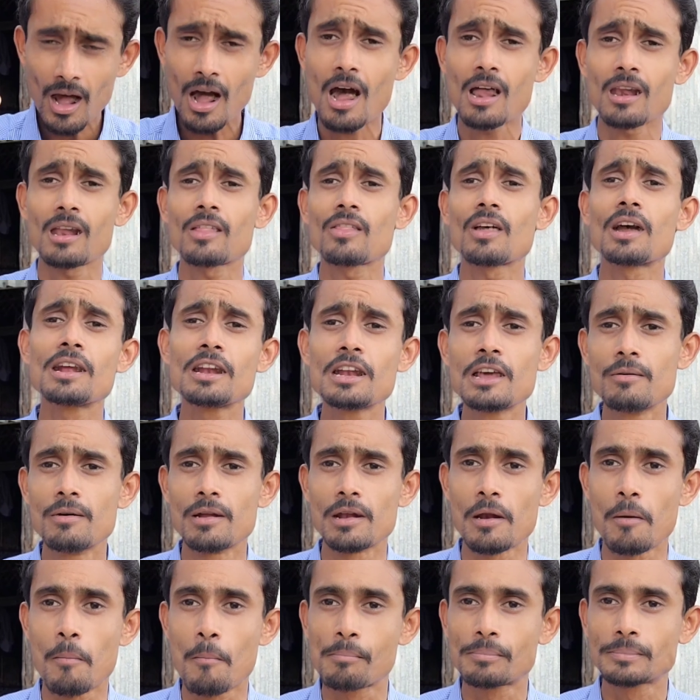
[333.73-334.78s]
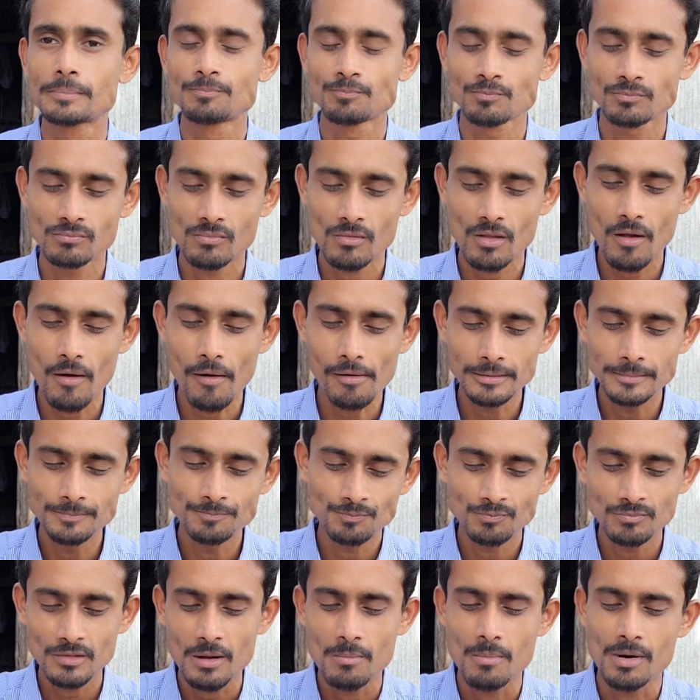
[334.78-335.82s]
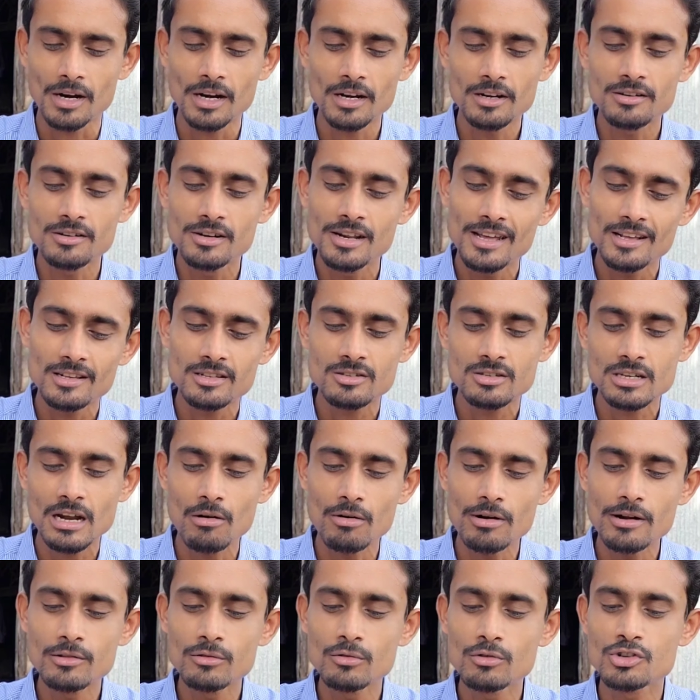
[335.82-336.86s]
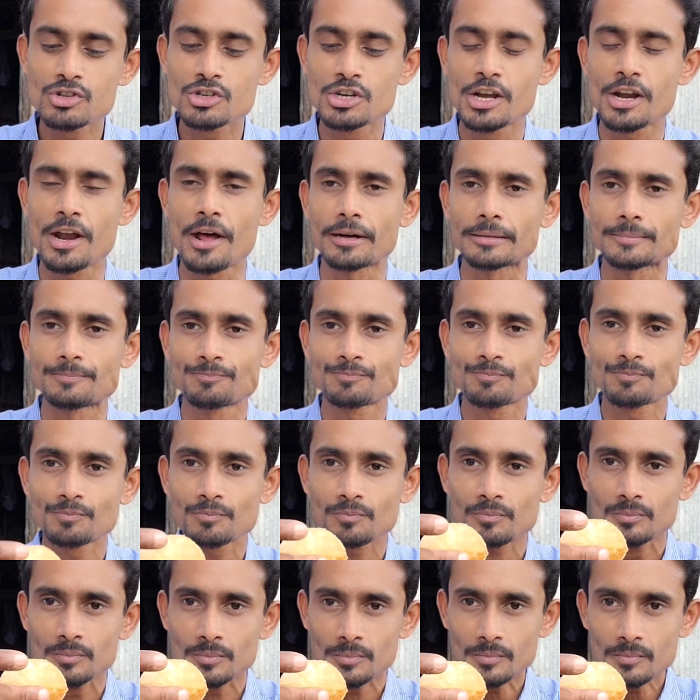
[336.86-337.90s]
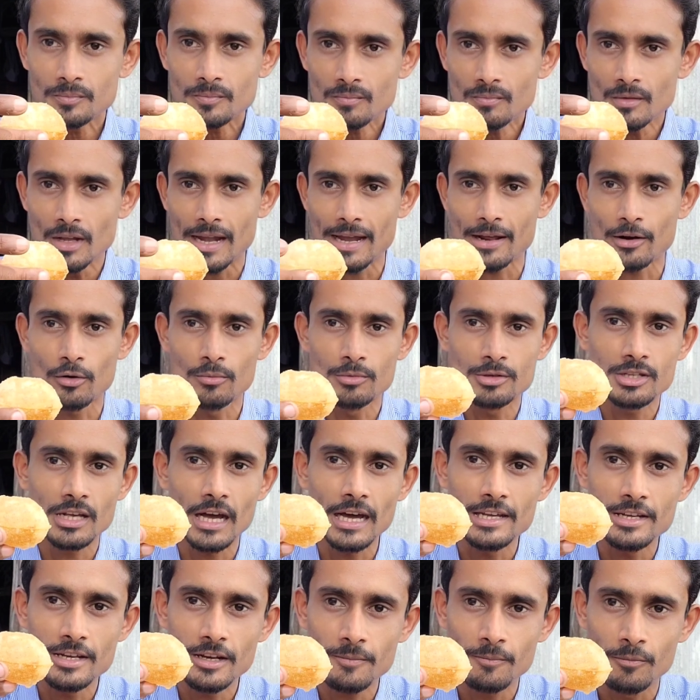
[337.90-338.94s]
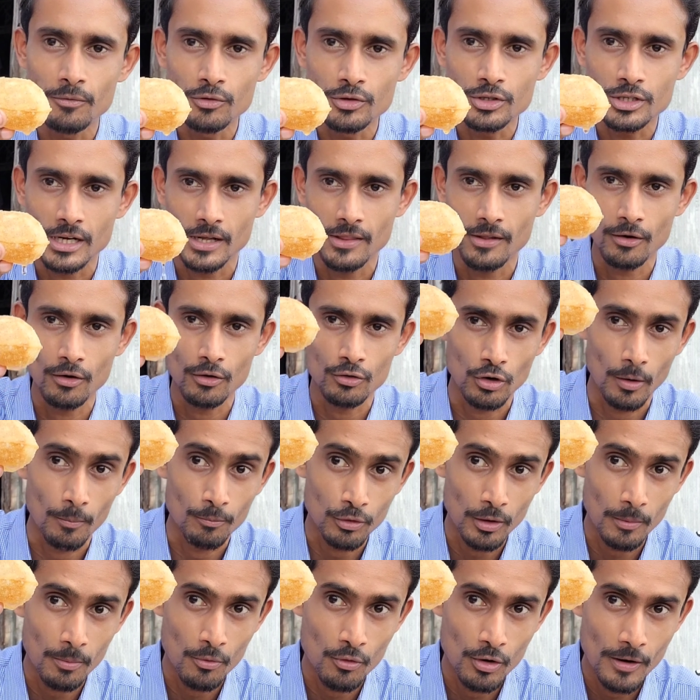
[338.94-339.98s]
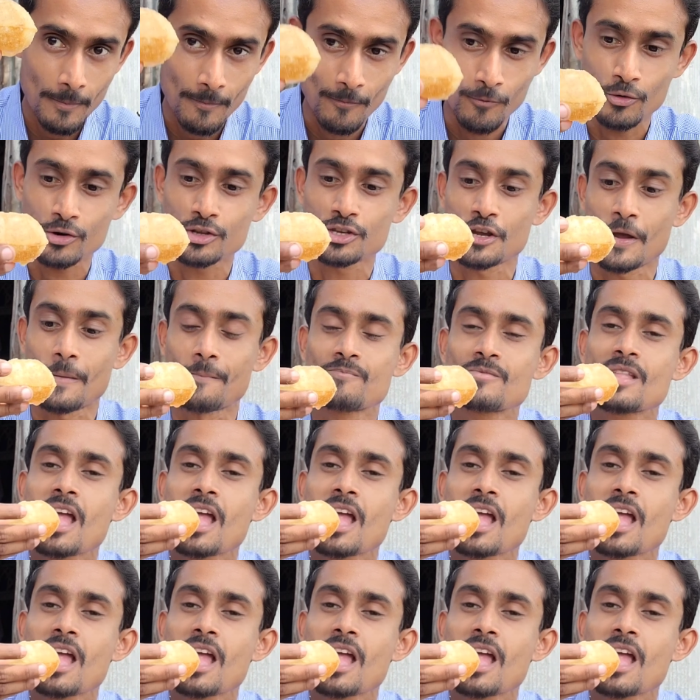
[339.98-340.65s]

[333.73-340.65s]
আলাদাই লেভেল মানে টেস্টটাও কিন্তু সেরা এরম সাইজের ফুচকা দেখো টপ টপ করে পড়ছে